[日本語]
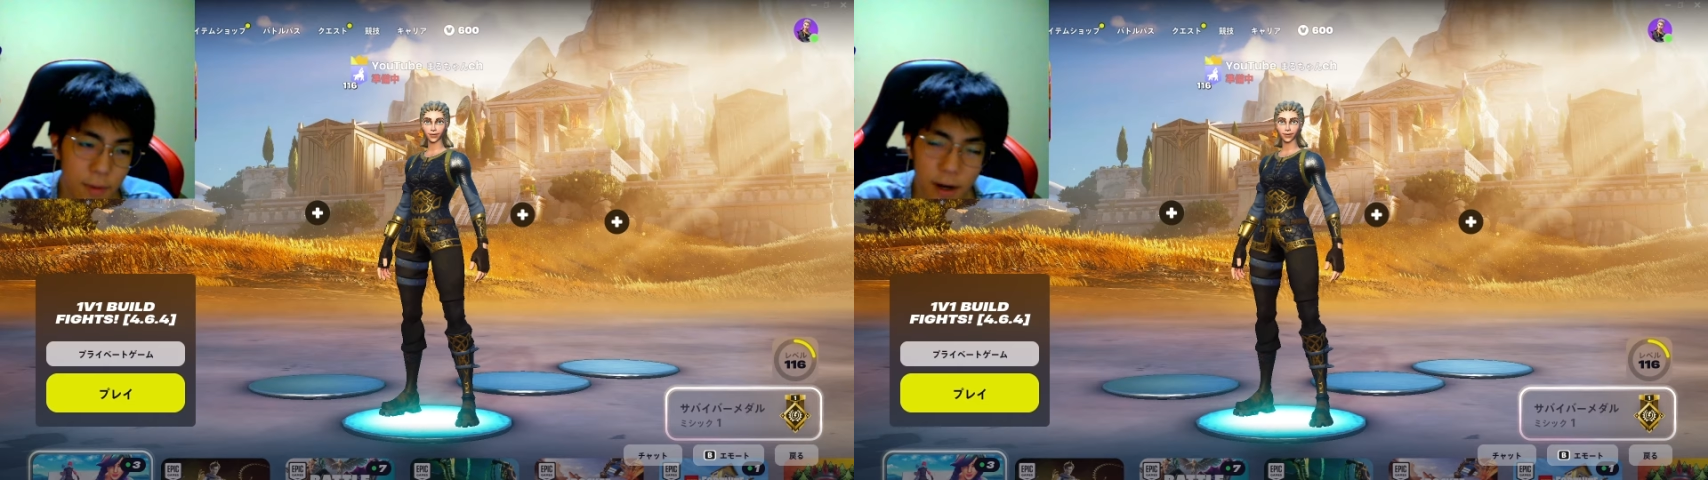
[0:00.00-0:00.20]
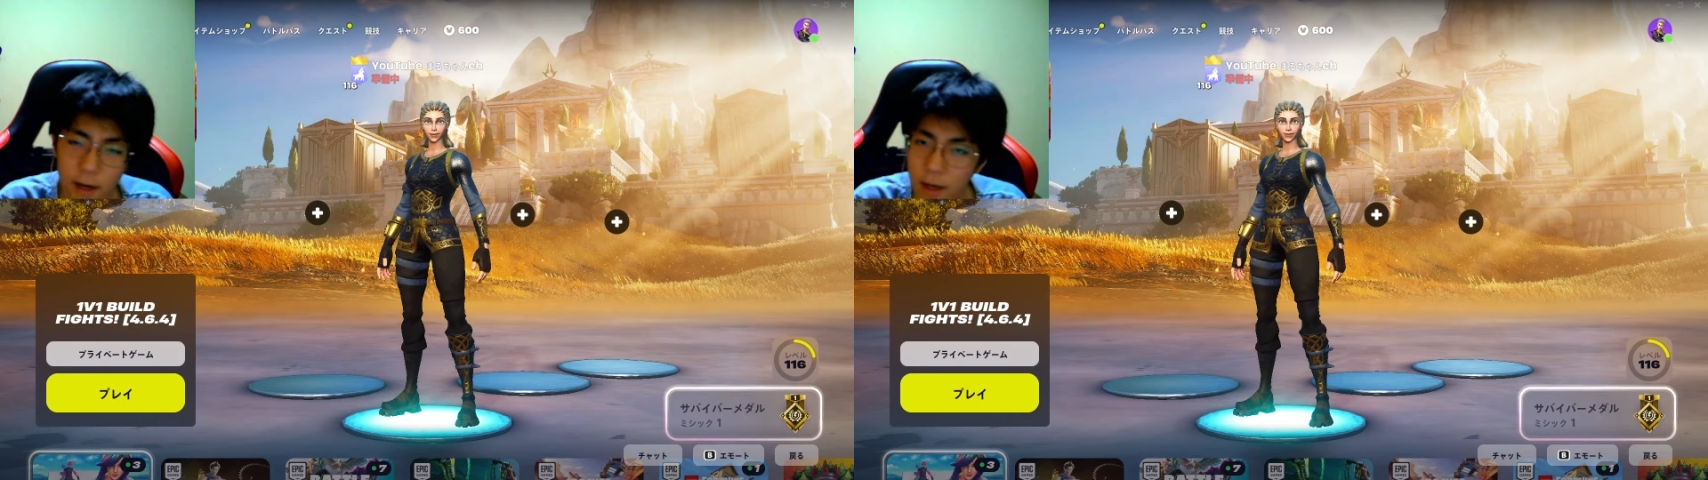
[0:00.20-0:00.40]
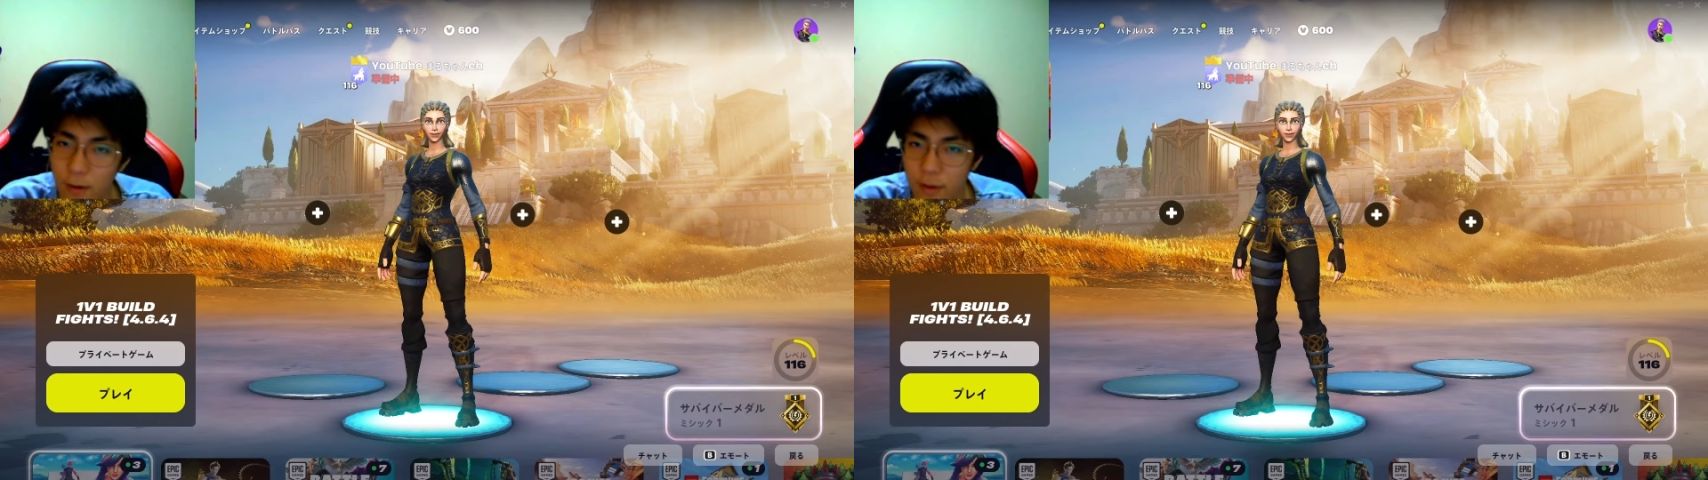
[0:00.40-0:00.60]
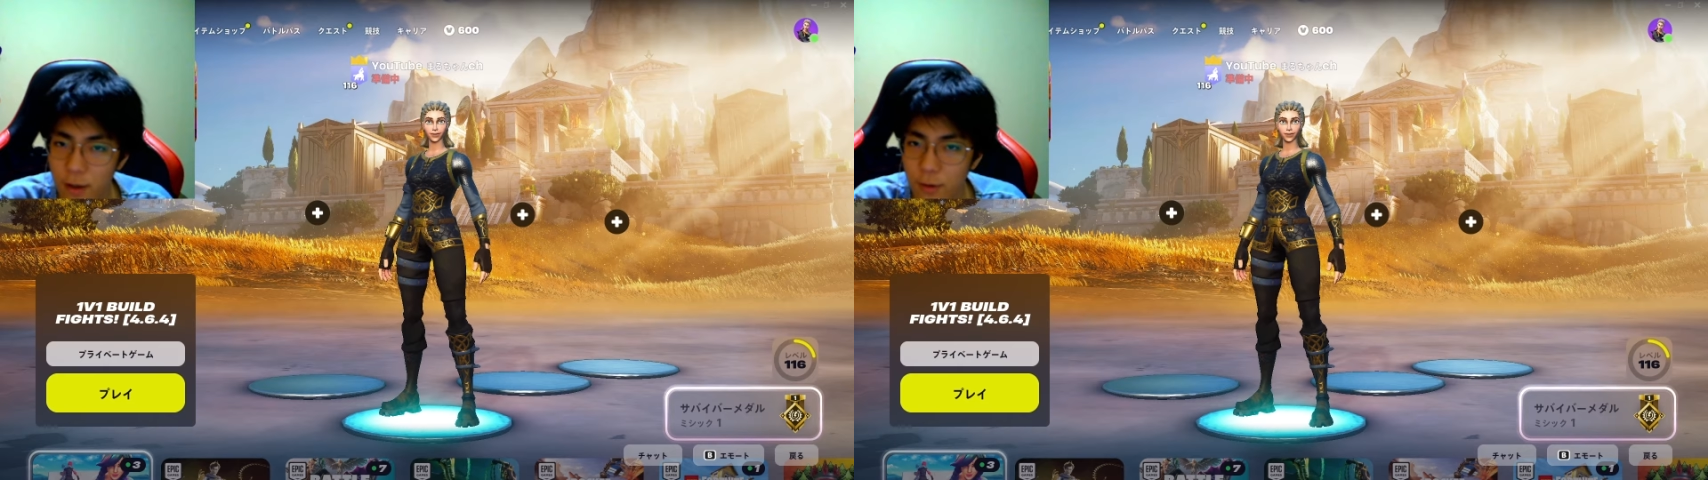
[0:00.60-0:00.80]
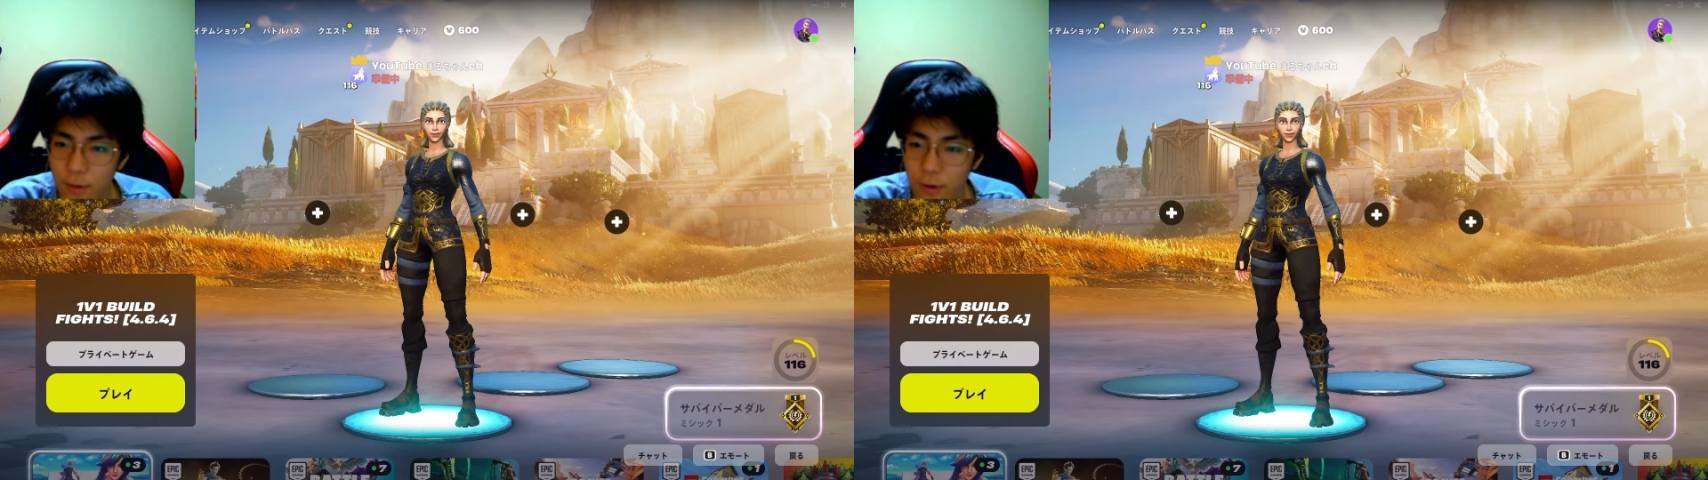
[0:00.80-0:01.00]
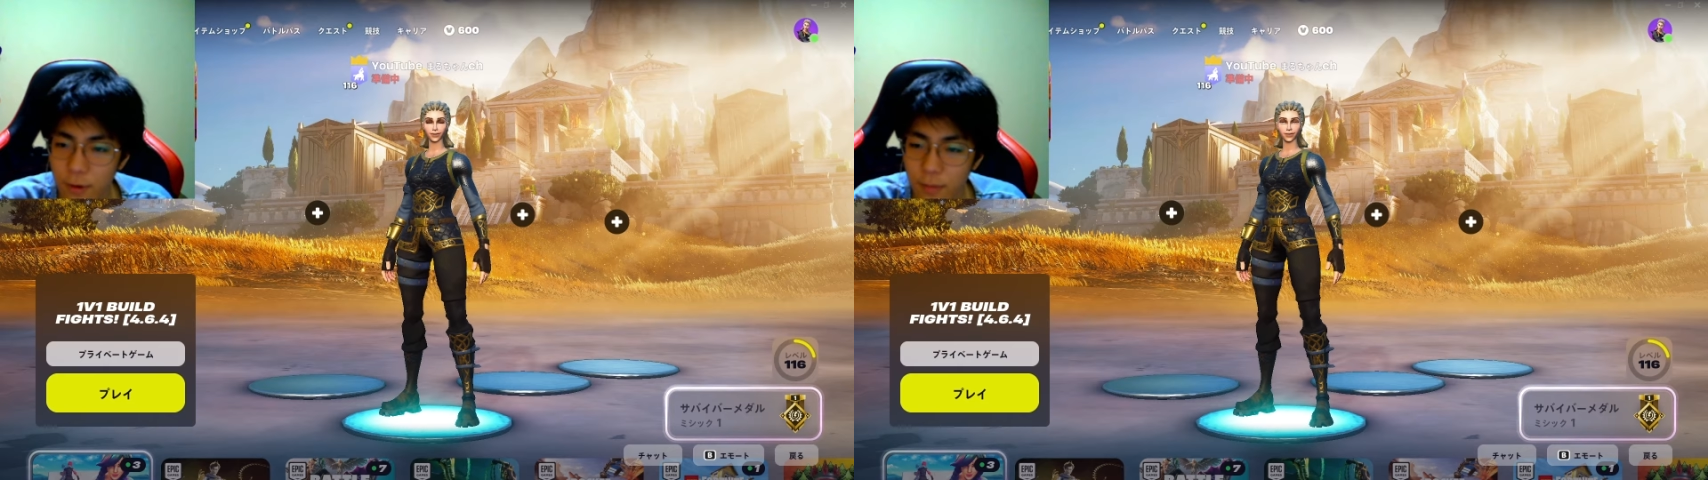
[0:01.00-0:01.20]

まあ、張り替え技と、